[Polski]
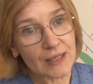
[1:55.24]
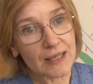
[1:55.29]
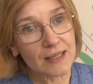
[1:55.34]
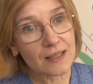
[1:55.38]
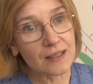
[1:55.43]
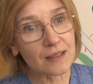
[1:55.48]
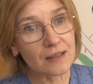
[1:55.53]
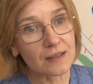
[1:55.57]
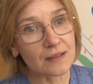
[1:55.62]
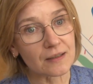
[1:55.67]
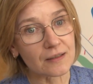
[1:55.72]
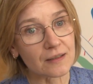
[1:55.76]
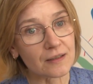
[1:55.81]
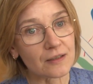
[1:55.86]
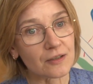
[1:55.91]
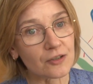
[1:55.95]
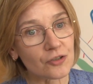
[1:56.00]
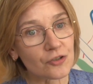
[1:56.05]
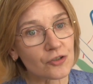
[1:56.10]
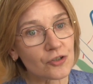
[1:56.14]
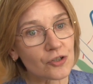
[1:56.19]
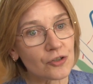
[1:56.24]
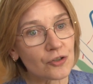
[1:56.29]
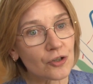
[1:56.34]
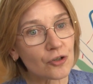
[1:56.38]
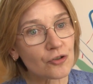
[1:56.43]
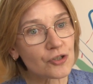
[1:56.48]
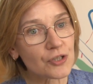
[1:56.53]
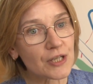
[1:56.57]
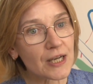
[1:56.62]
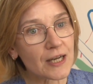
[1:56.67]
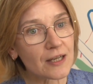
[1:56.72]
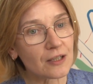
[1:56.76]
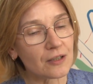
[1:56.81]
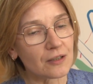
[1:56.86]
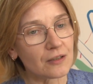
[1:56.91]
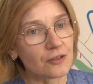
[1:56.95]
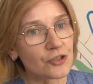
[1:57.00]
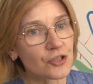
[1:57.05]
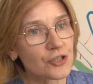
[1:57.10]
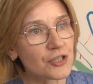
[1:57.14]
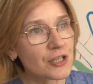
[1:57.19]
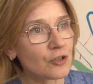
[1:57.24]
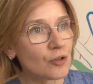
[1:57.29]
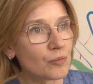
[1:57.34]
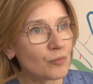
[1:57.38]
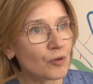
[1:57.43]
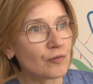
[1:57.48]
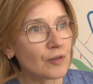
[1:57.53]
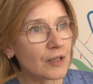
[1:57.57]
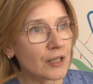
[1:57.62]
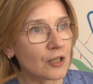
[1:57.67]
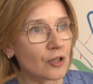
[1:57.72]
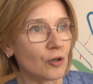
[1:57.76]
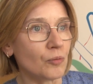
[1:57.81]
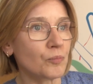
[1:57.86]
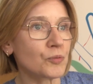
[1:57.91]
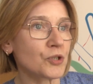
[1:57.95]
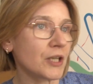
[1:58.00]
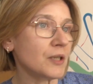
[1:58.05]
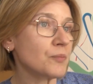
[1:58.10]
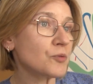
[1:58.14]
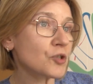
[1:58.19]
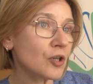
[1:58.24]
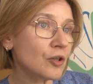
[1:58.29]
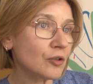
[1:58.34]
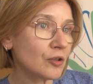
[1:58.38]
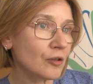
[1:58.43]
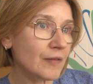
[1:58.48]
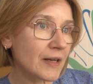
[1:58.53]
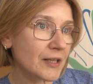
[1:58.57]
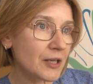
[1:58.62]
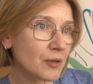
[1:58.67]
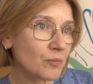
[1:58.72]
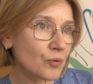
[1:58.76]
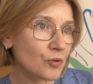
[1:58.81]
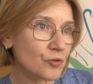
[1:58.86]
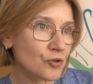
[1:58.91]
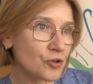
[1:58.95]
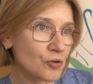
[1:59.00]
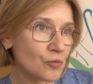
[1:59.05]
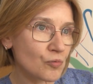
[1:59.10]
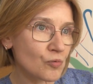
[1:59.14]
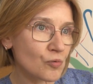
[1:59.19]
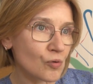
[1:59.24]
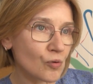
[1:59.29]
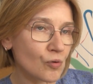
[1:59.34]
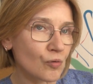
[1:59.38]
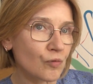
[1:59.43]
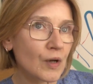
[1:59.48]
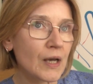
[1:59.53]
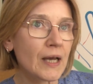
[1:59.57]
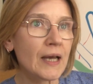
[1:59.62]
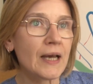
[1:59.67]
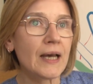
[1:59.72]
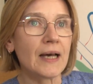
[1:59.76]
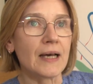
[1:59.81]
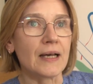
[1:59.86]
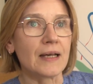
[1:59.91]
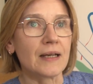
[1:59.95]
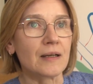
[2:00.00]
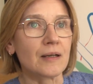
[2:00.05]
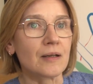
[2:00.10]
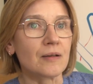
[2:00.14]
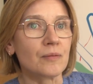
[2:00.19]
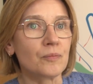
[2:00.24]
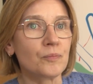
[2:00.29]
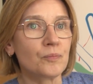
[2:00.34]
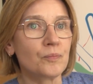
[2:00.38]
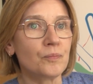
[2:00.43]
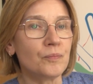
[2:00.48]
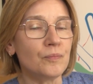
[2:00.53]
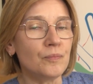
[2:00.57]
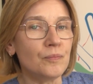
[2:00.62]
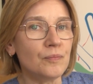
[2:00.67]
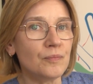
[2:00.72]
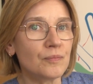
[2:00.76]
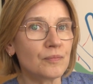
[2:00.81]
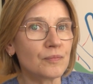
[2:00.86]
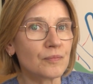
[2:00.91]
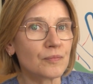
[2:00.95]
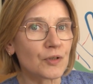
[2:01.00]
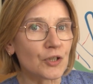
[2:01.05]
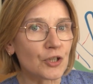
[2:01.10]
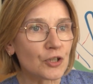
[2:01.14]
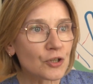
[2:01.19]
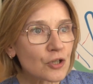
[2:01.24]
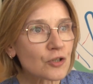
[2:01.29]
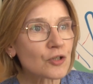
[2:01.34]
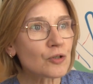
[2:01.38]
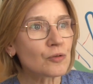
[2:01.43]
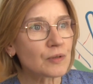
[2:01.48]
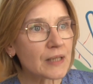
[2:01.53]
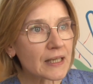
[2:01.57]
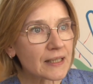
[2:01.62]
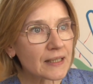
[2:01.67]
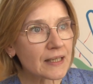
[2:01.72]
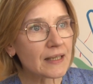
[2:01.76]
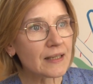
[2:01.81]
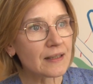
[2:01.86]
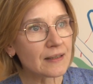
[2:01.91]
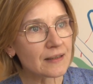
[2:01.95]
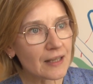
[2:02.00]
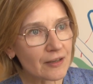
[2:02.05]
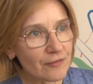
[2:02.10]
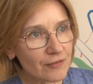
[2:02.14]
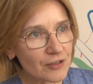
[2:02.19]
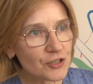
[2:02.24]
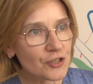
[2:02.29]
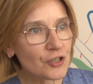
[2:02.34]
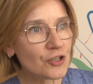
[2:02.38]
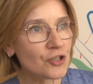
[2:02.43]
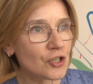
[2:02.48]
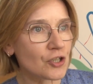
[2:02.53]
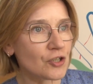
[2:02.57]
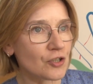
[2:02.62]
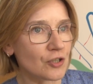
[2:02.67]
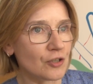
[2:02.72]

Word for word: w takich e, czynnościach życia domowego, przed przygotowaniem posiłków. E, I to są takie najważniejsze